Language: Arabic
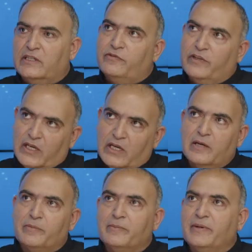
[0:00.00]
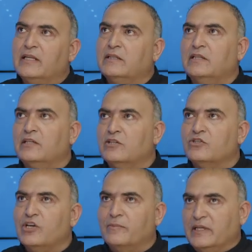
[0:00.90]
فالعقبة بلد
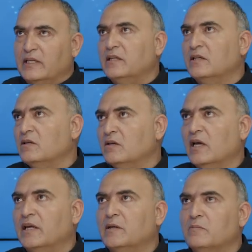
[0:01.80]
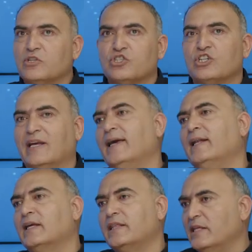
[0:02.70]
جميلة يعني مش
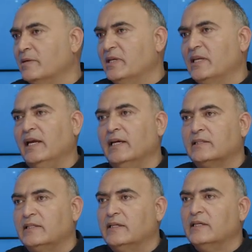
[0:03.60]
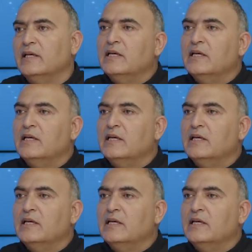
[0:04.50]
غالي كثير من ناحية